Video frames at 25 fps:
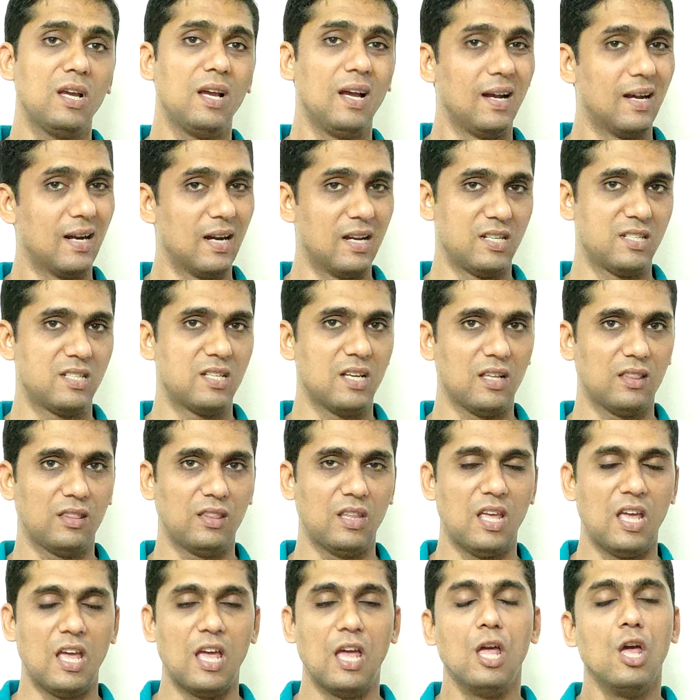कर सकते
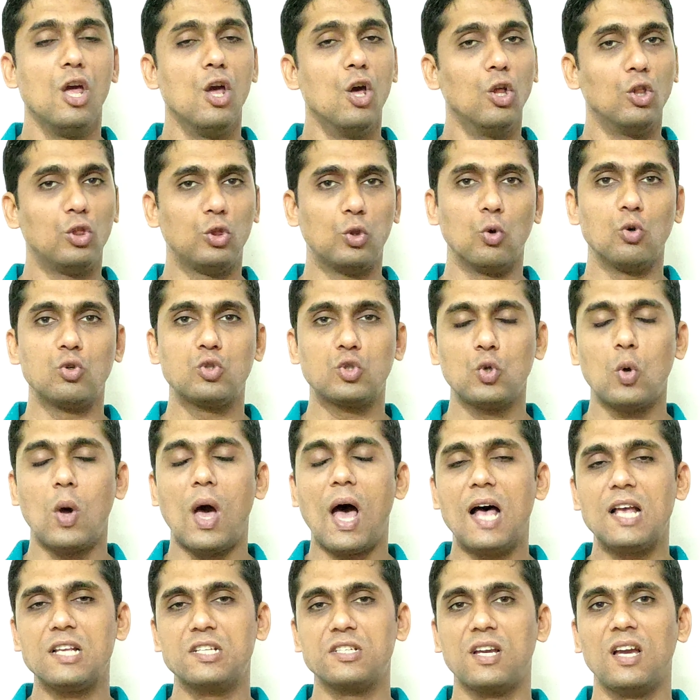हैं दोस्तों
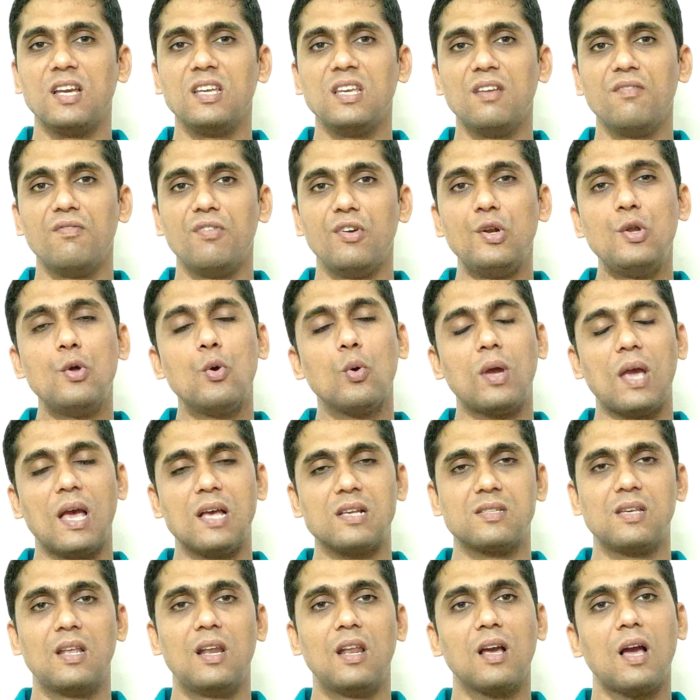आज का ये वीडियो कैसा
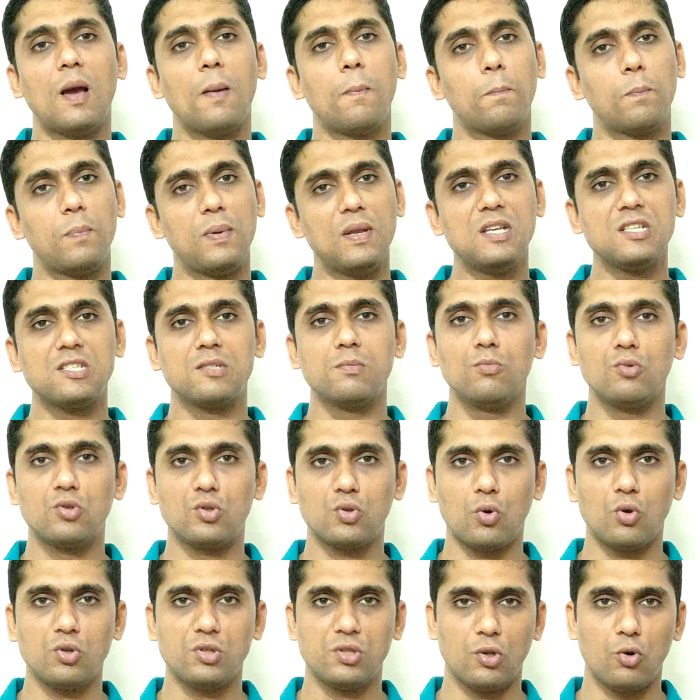लगा प्लीज़ मुझको
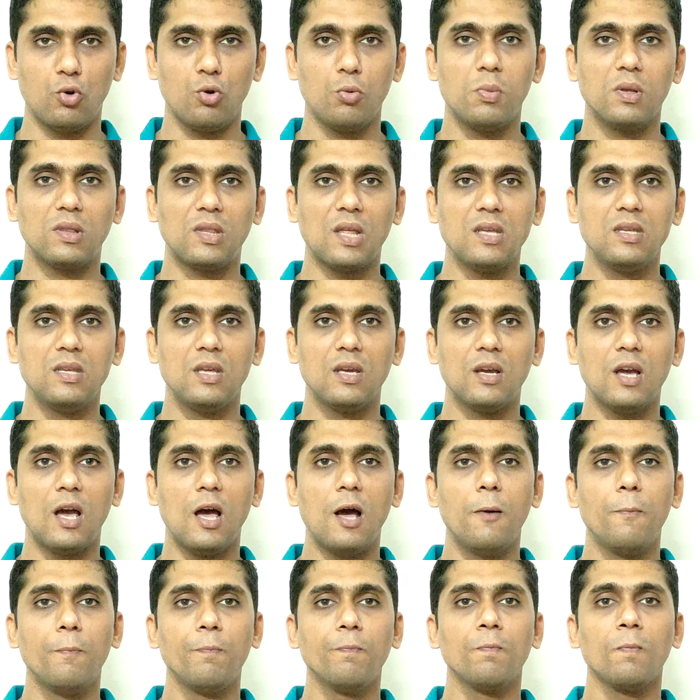ज़रूर बताइएगा
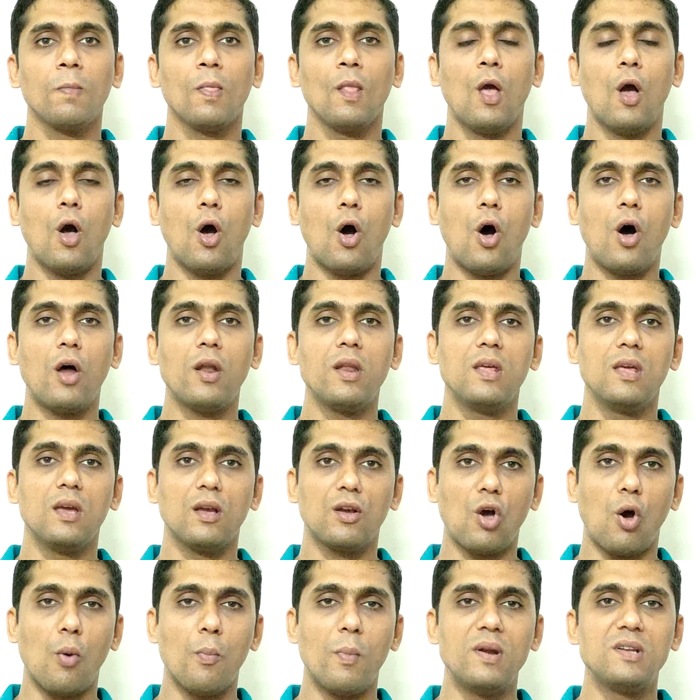और
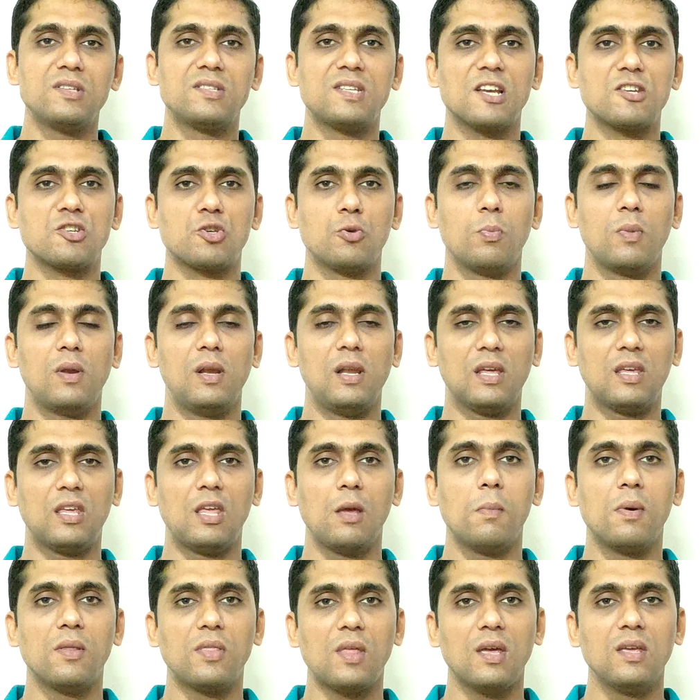कमेंट सेक्शन में लिख के
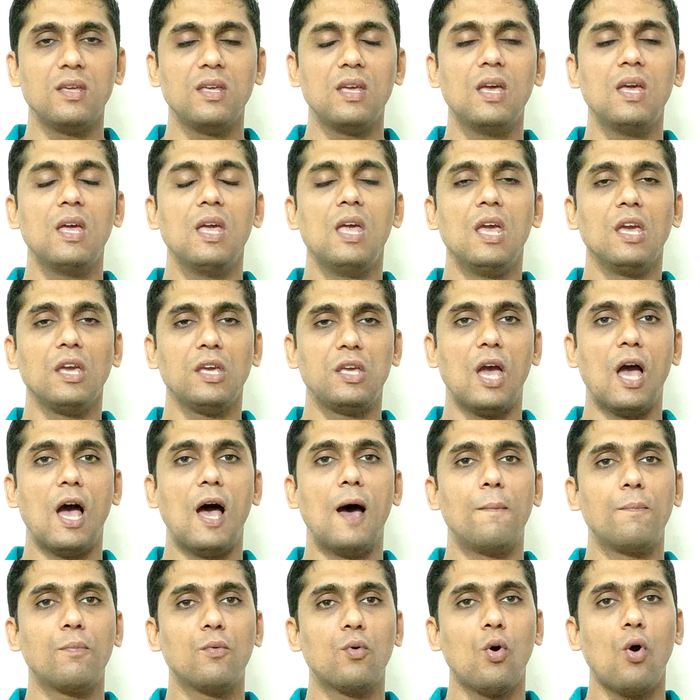बताइए कि
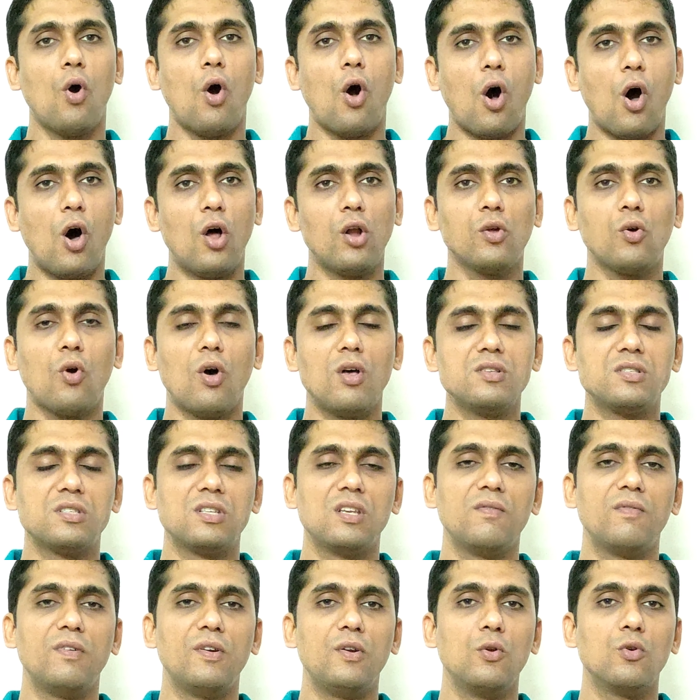आपको और कौन सी
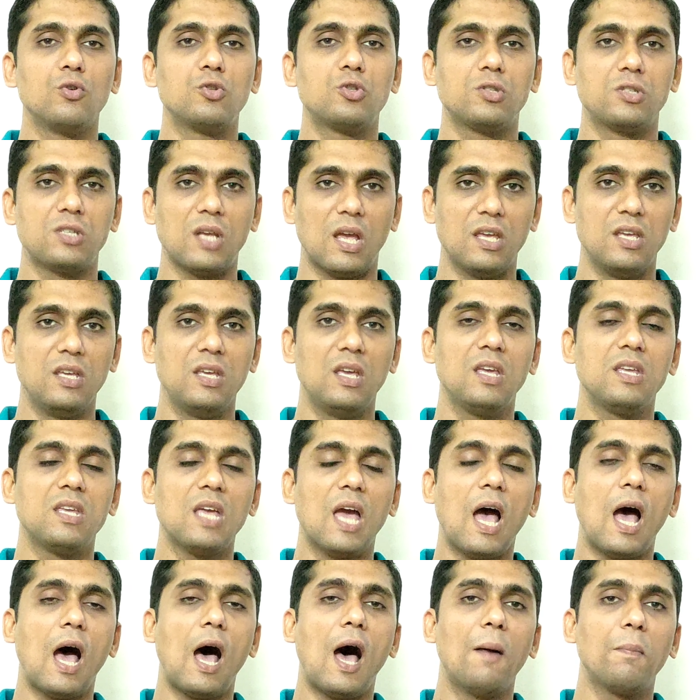वीडियोस चाहिए या
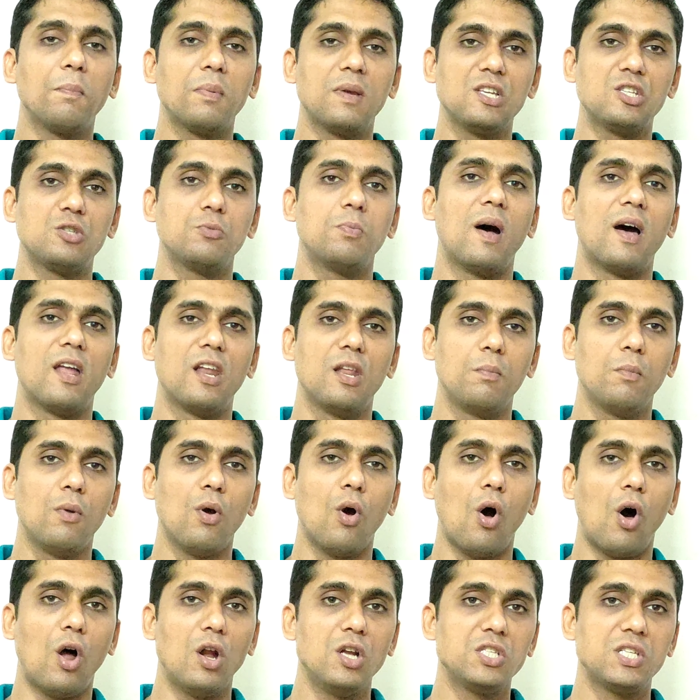आप किस बारे में
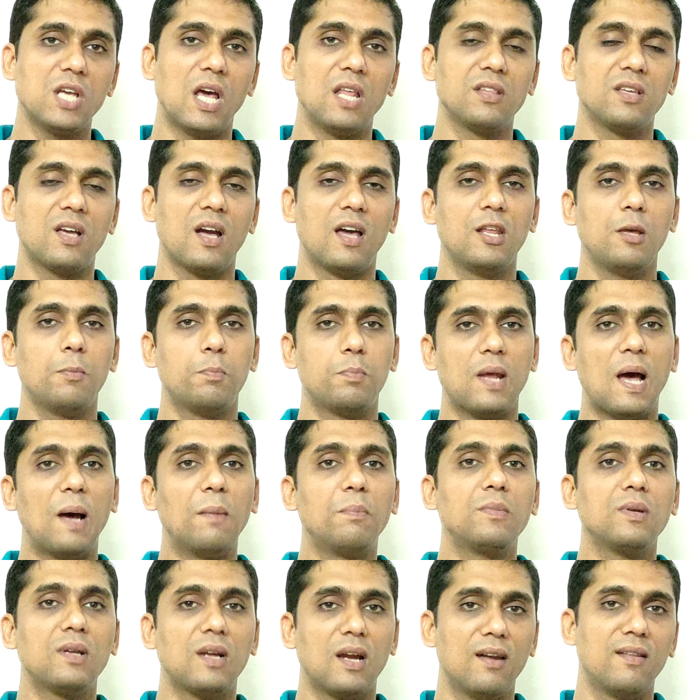और जानकारी प्राप्त
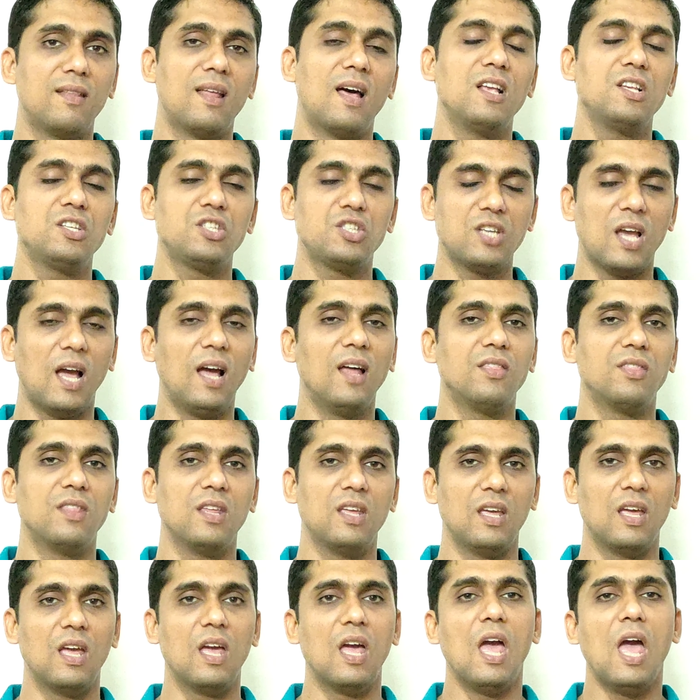करना चाहते
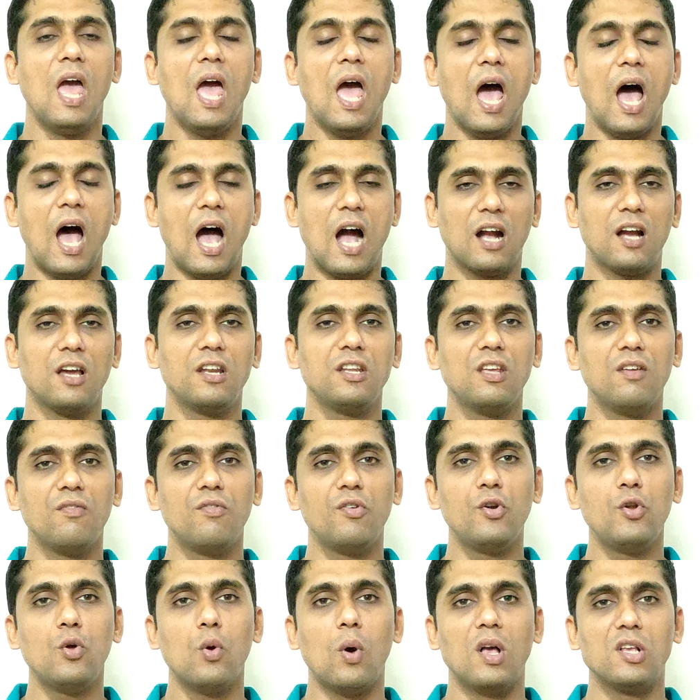हैं अगर ये वीडियो
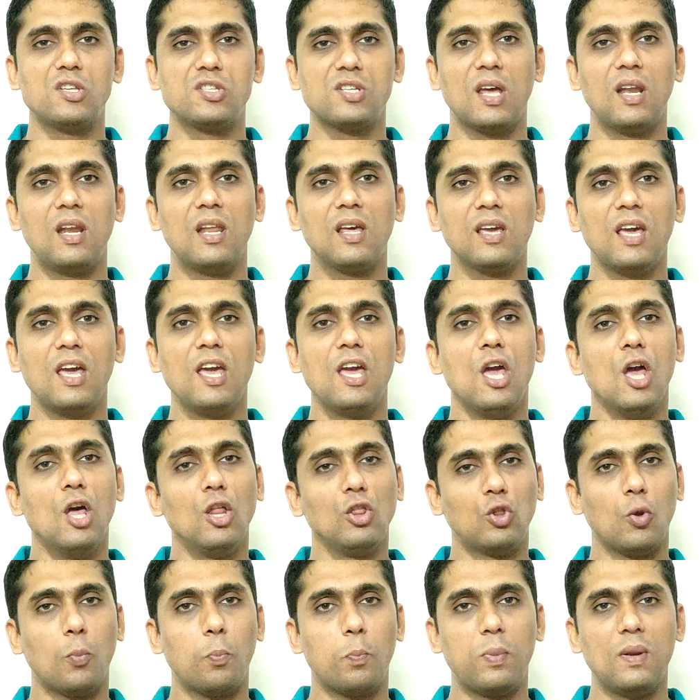अच्छा लगे तो
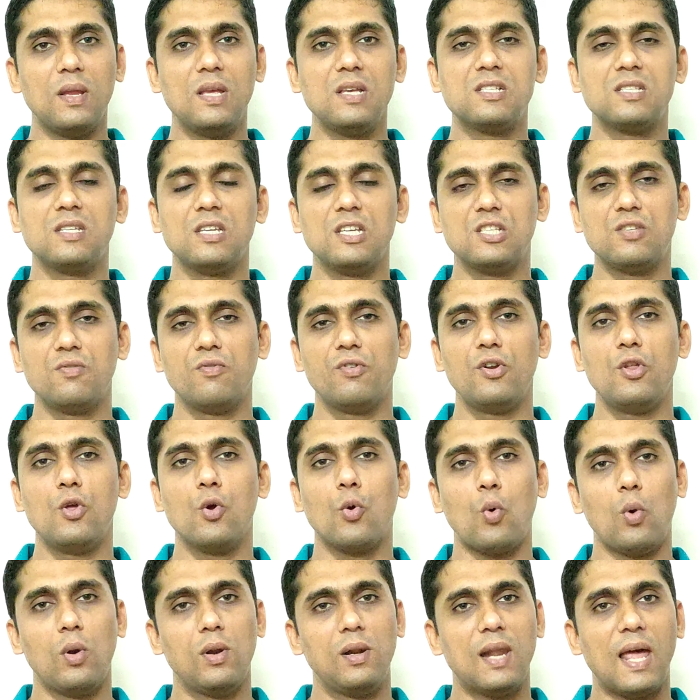प्लीज़ इस वीडियो को
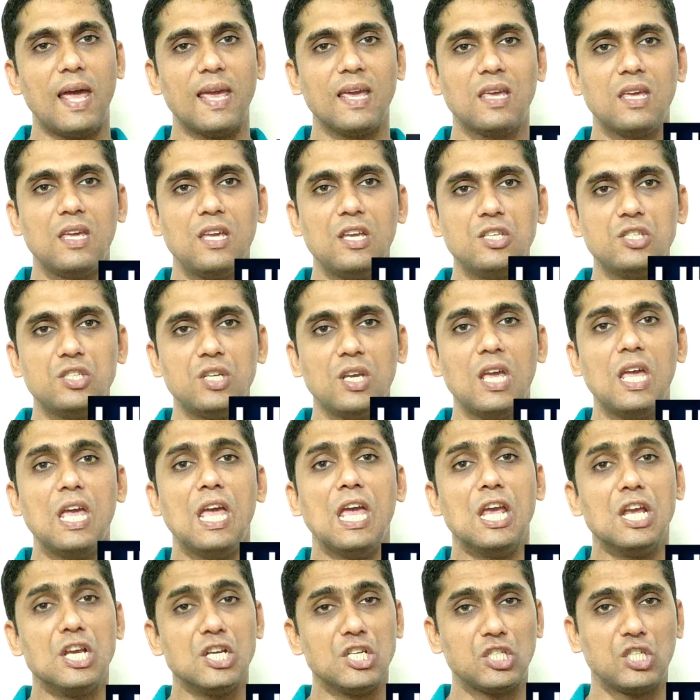लाइक कीजिए
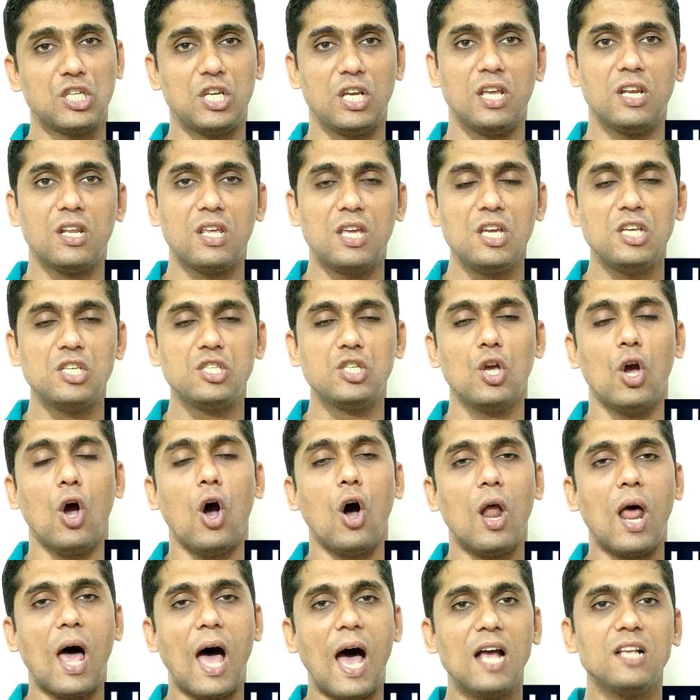शेयर कीजिए और
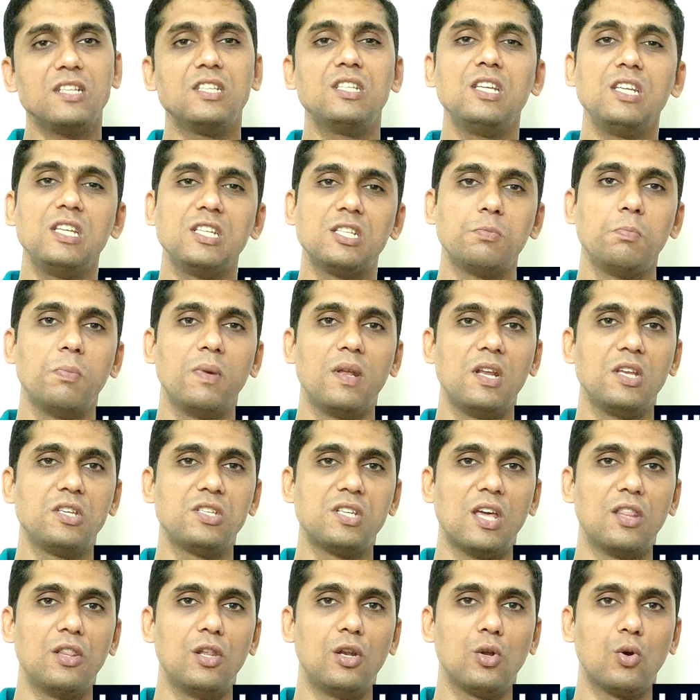आज ही इस मेरे
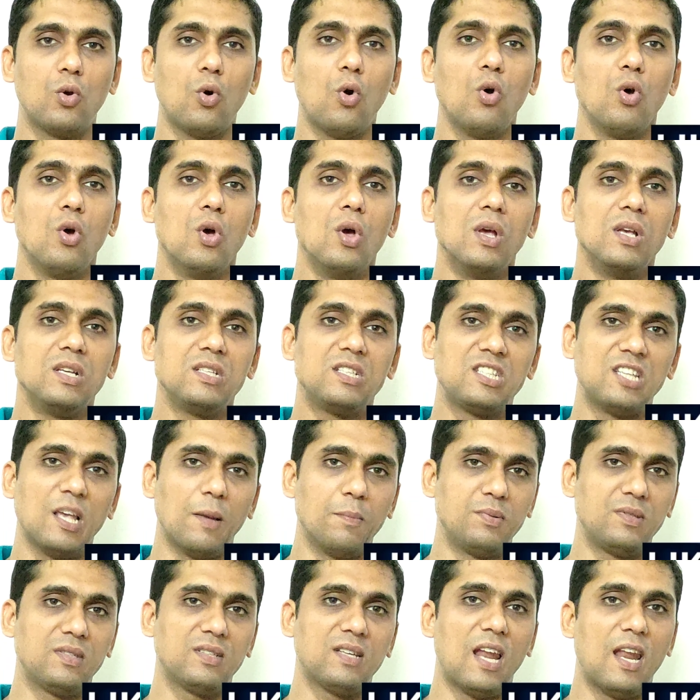चैनल को
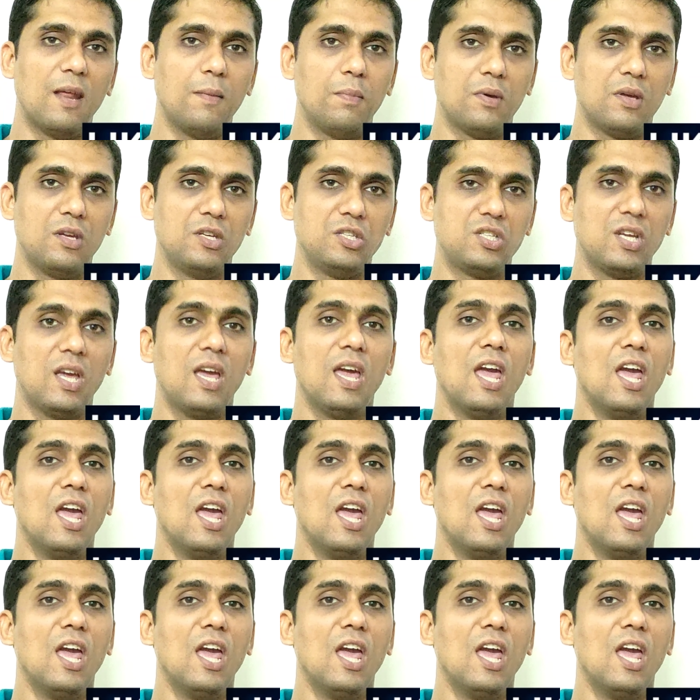सब्सक्राइब कीजिए